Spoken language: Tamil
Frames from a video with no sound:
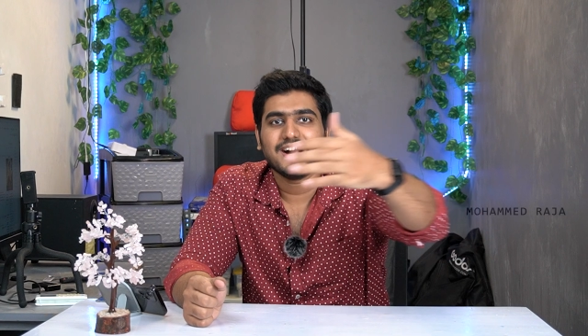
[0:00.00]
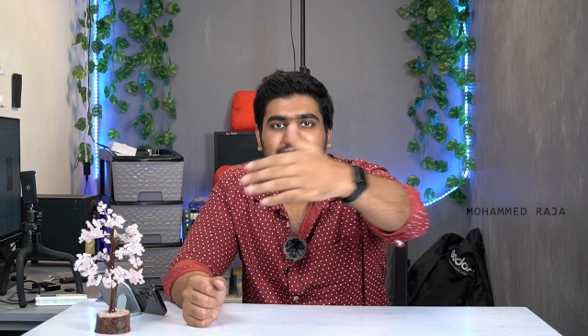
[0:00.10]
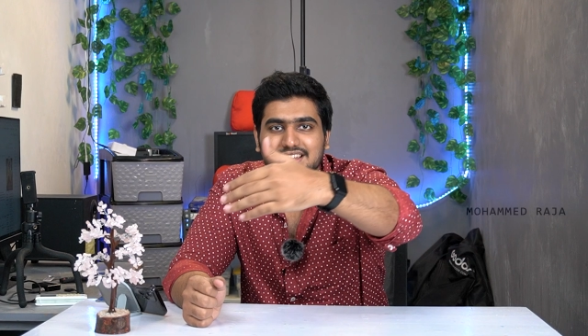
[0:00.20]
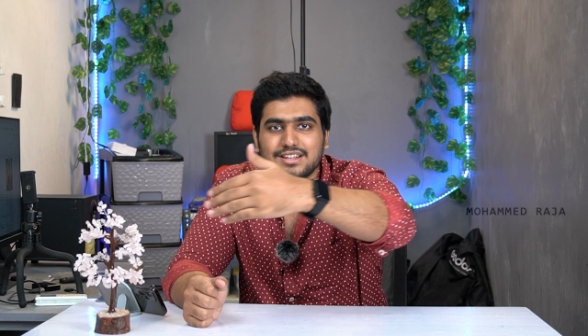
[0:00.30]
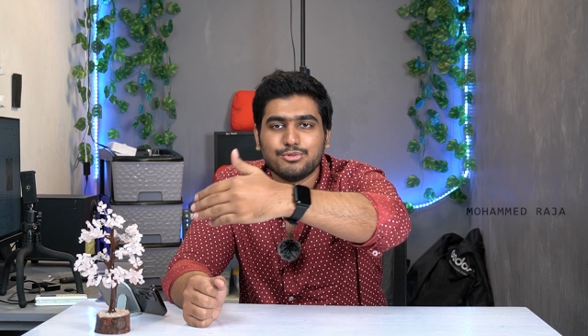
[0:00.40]

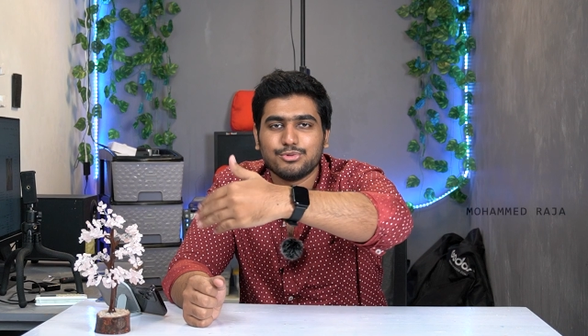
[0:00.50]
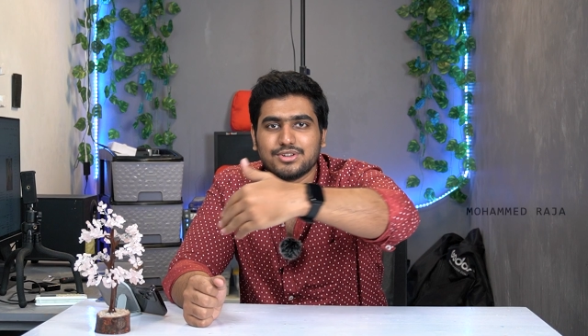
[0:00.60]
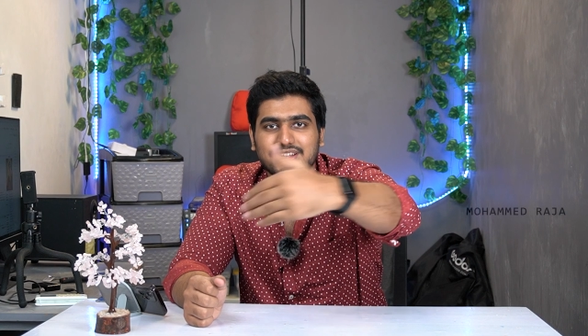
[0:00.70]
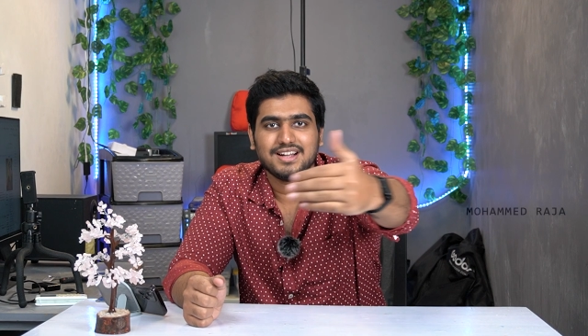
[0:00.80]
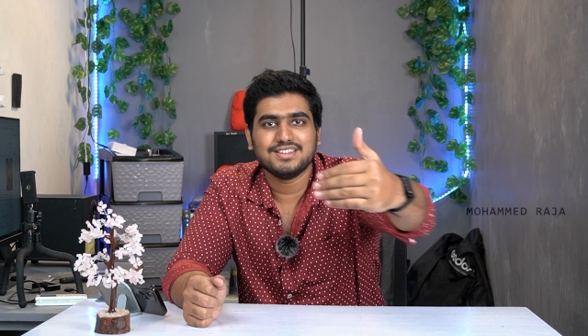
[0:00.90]
அங்கே இருக்கிற
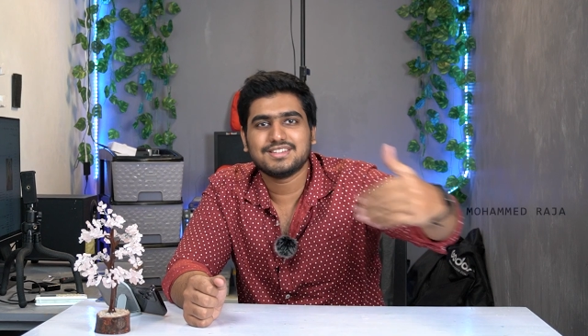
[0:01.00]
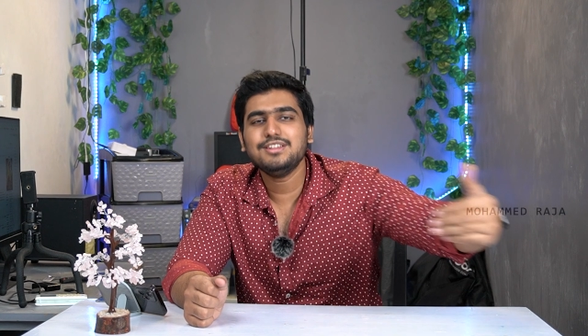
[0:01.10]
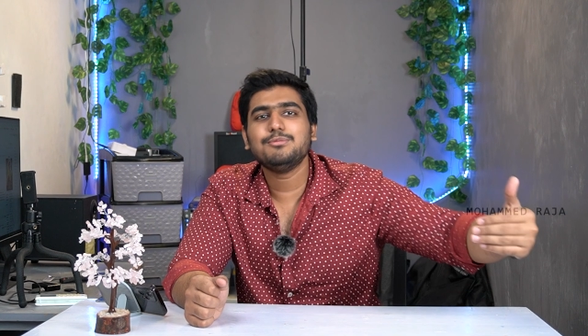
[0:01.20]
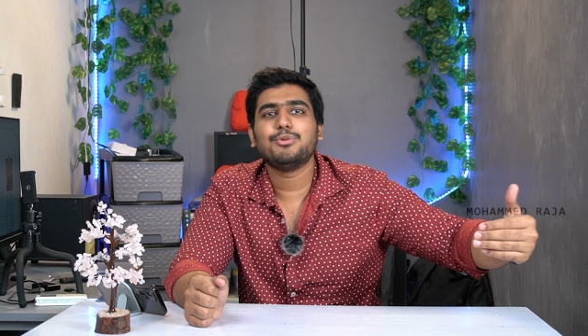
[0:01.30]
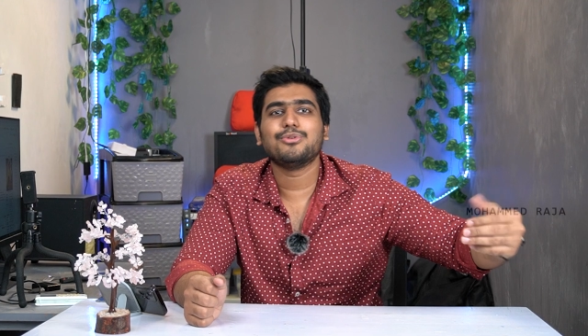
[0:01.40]
ஒரு நாலு
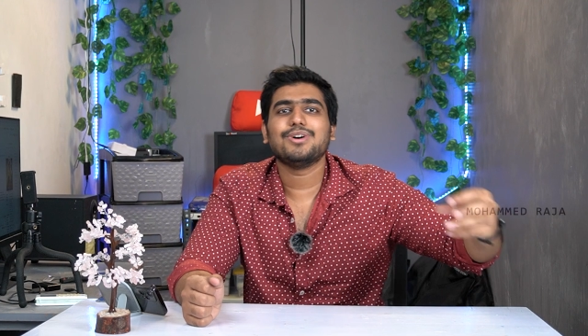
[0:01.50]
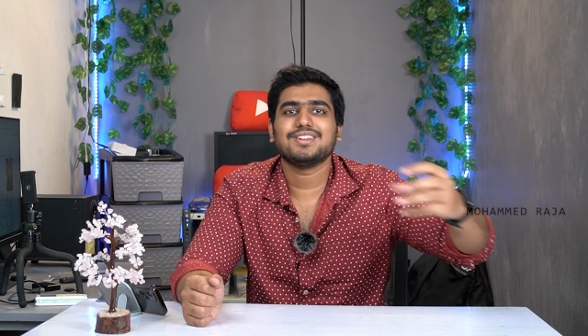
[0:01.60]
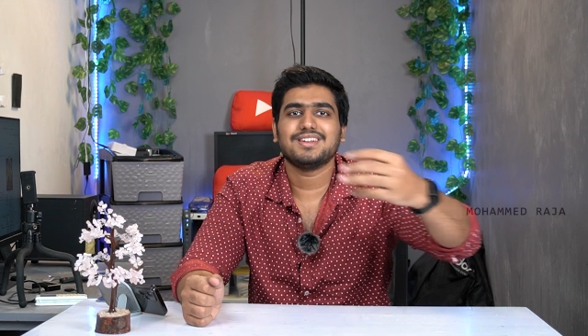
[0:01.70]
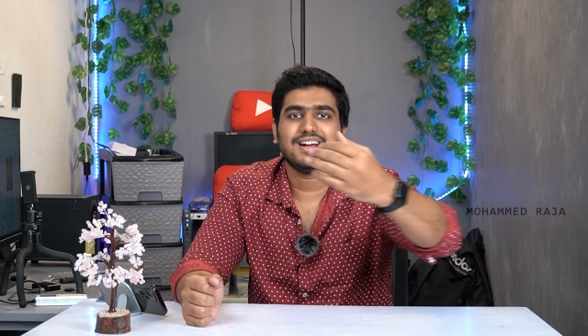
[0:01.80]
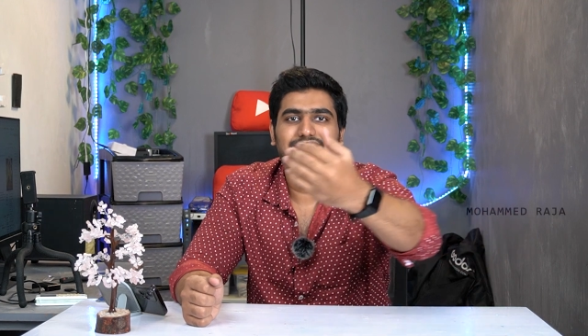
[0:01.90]
சந்து போவோம்
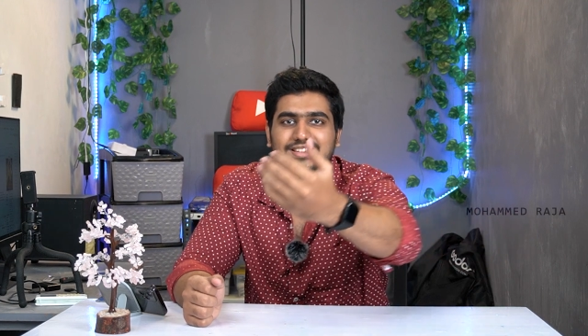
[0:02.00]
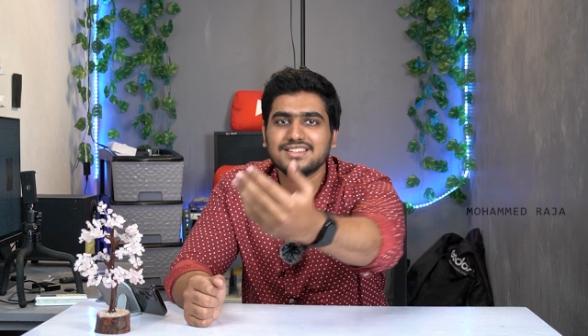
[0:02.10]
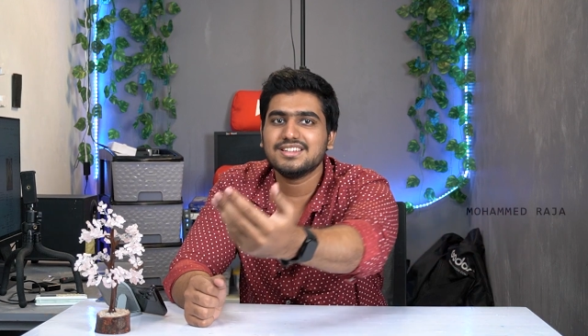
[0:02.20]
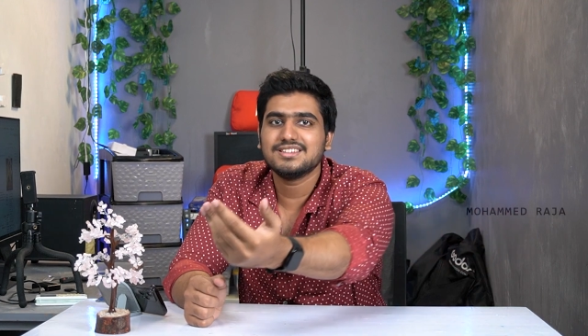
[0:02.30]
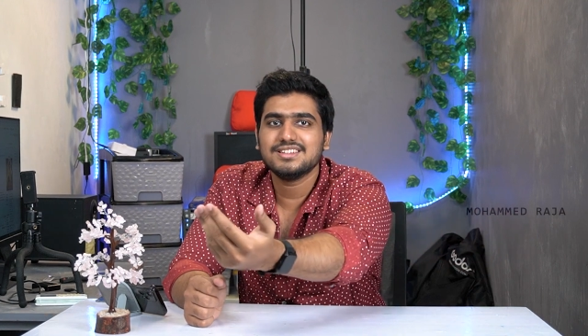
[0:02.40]
அந்த நாலு
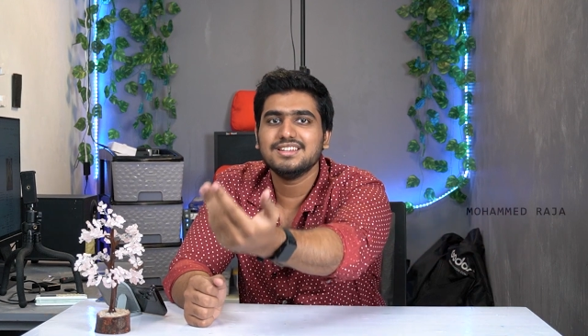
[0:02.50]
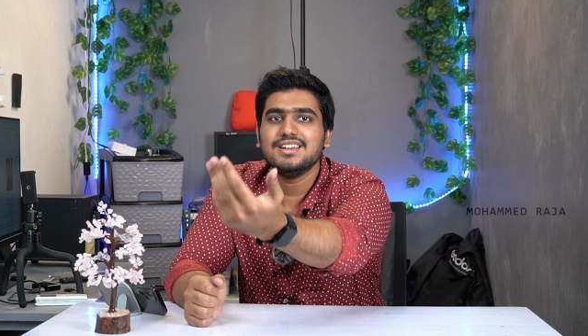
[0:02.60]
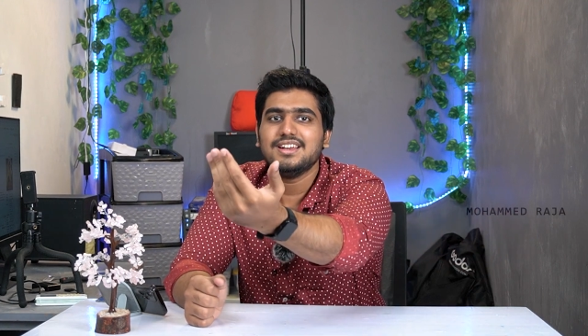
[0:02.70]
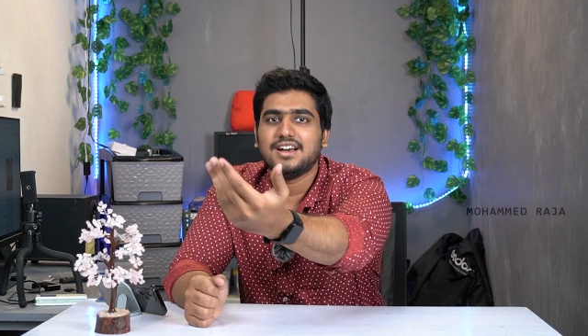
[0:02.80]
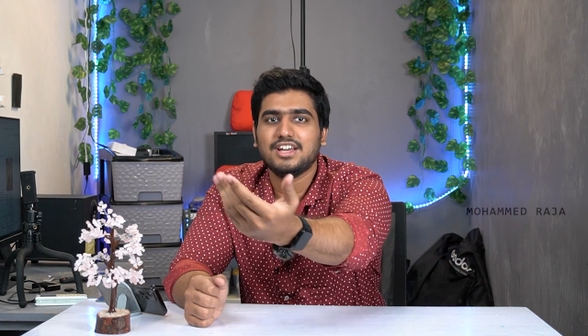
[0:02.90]
சந்துலேருந்து
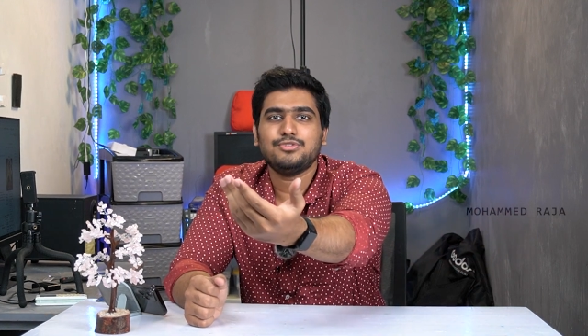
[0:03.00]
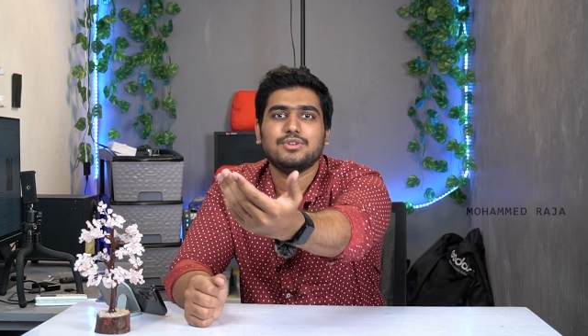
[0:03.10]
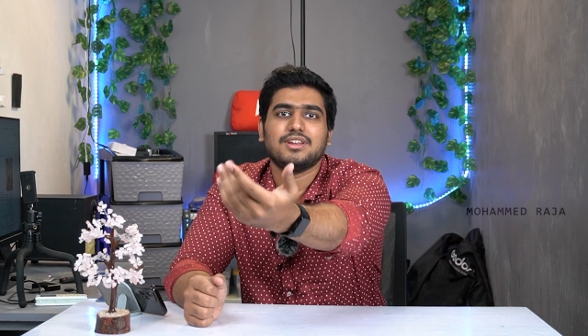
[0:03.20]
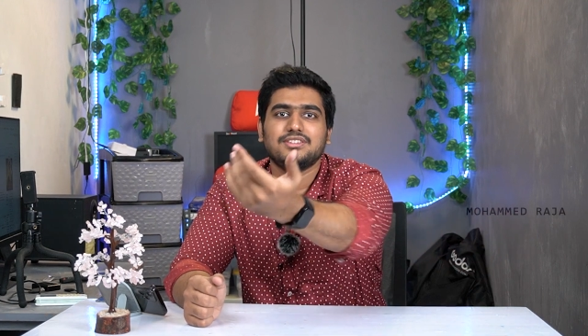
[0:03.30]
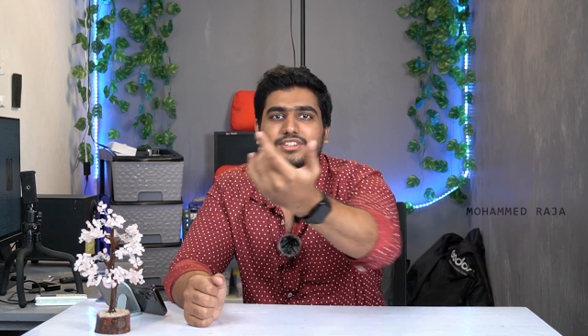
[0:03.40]

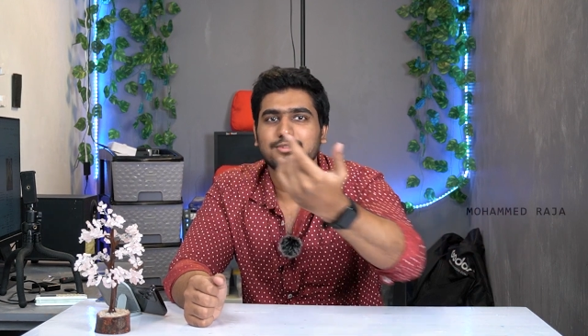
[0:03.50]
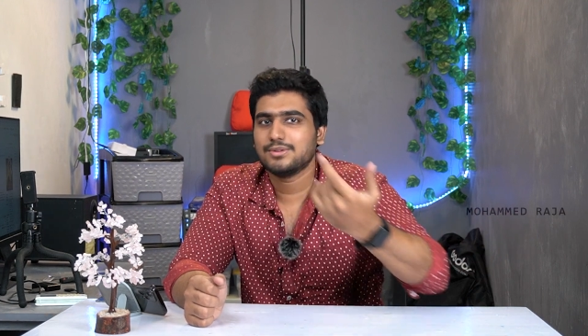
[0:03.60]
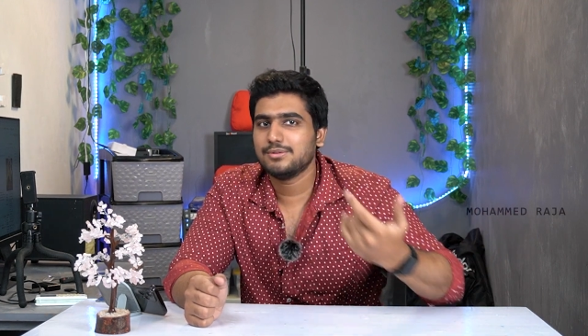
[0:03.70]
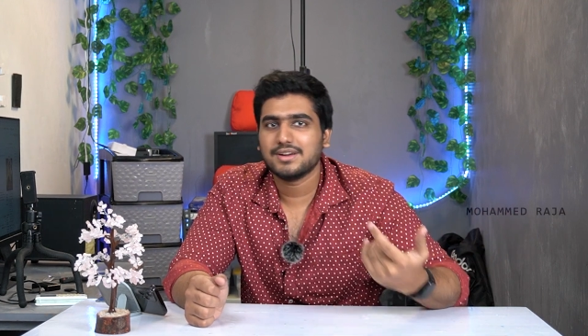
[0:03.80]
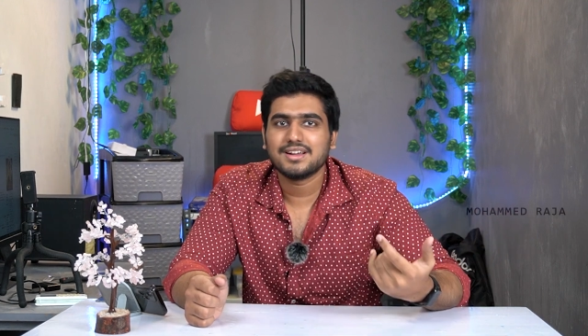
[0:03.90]
ஐஸ்வர்யா ராஜேஷ்
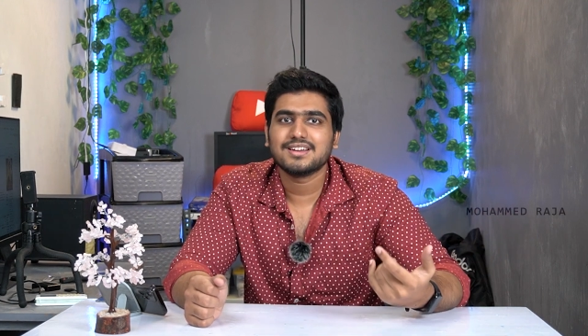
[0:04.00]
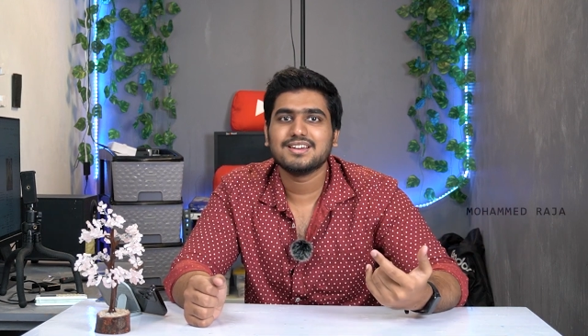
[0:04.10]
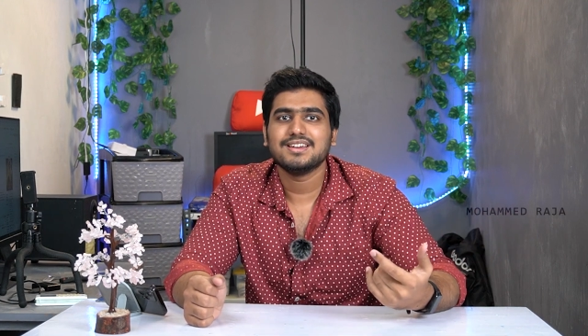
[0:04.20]
வந்து வராங்க